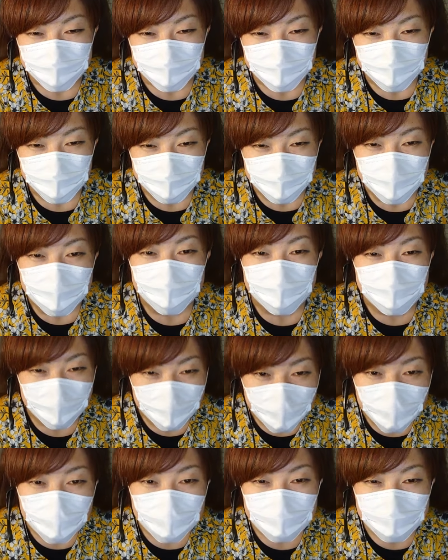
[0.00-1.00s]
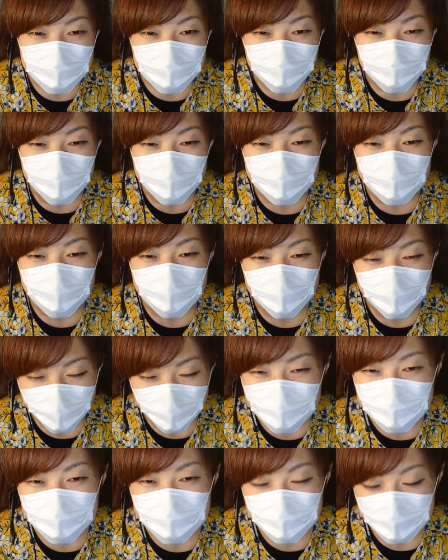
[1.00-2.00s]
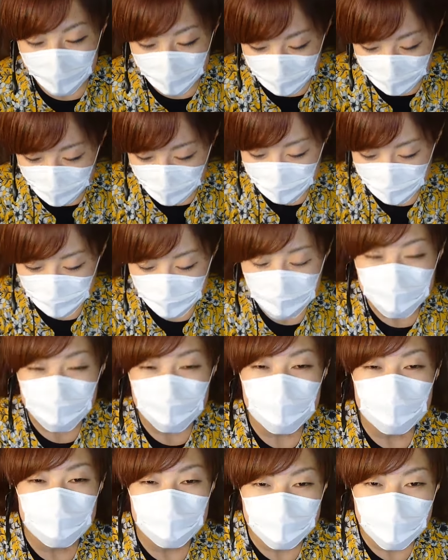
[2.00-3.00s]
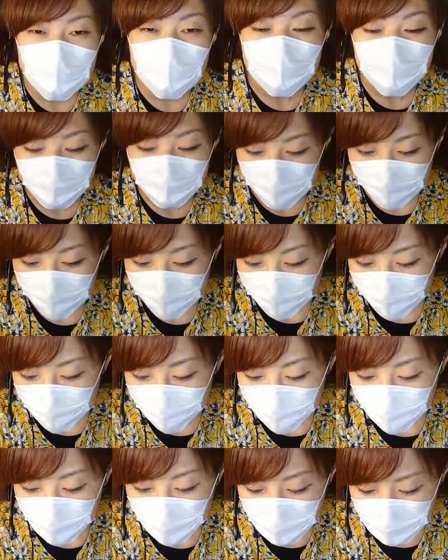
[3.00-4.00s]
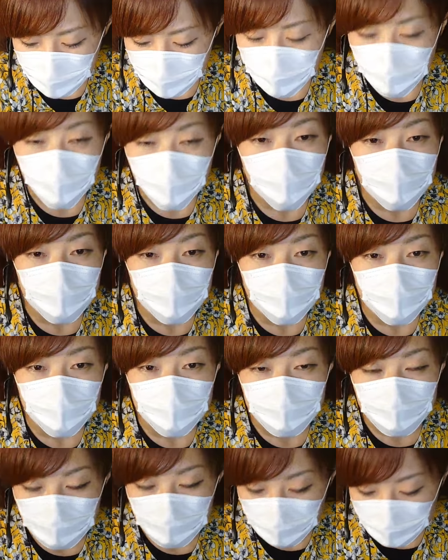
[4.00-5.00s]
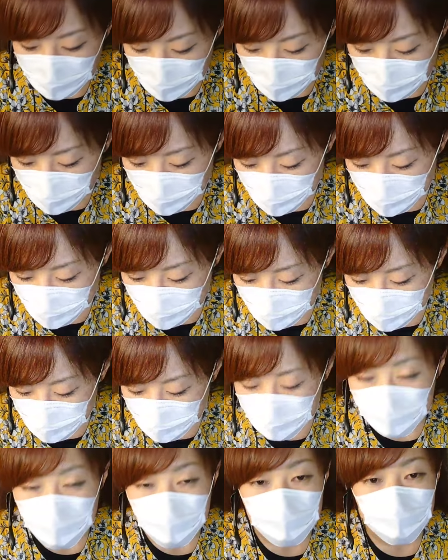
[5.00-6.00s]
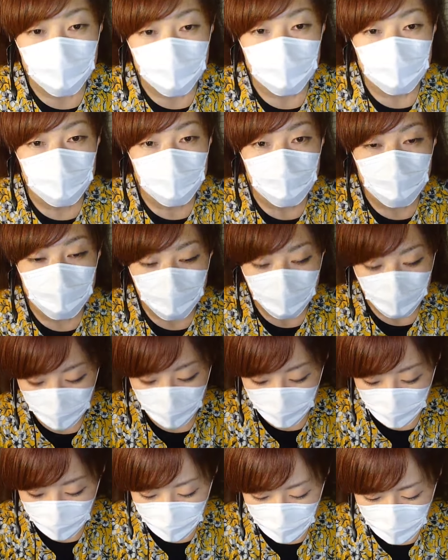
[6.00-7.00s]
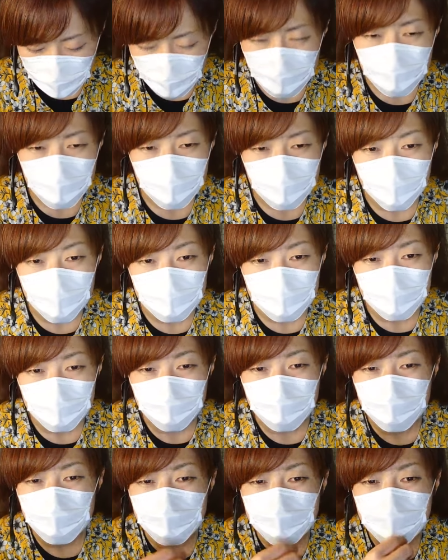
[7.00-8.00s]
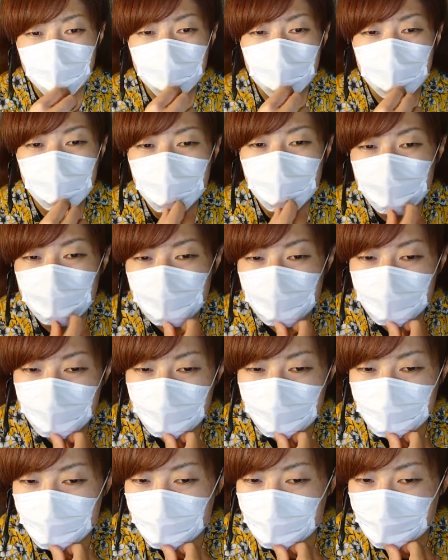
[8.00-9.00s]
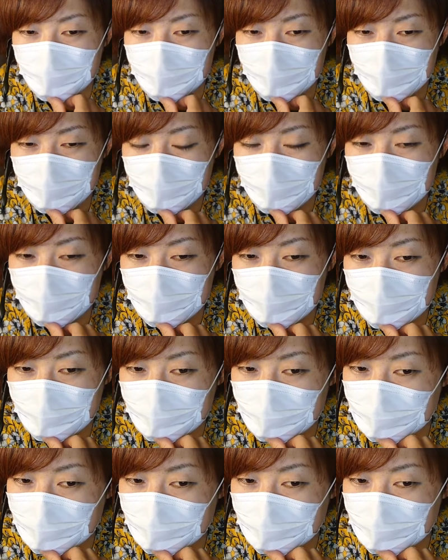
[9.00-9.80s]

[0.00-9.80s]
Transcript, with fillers: もう寝るか、みんなで。明日日曜だしね子供らって休みの日、まあ、いつも休みだけど日曜の朝むっちゃ早く起きてきたりしませんかん